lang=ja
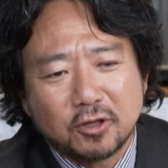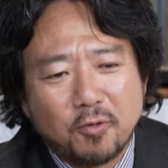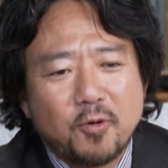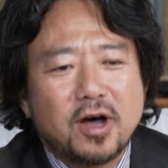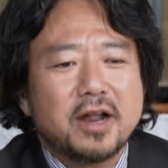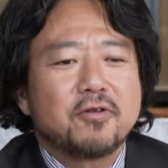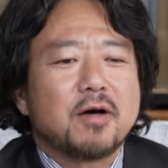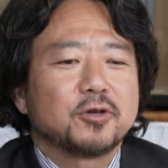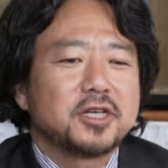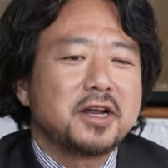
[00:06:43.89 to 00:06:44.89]
と思われる
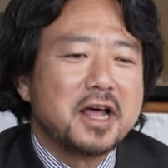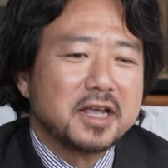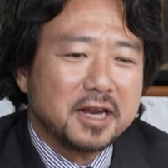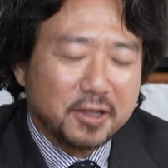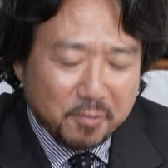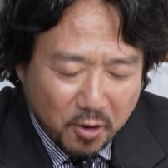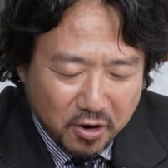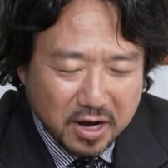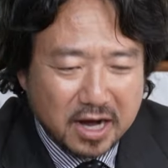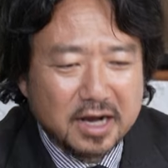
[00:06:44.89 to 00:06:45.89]
かもしれないけれど
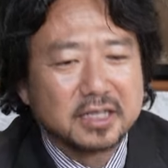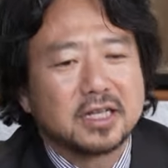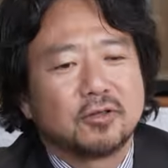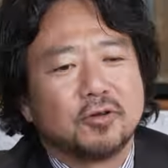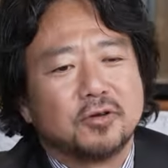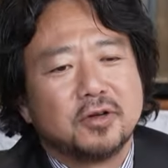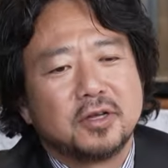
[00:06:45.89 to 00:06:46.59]
も話したという、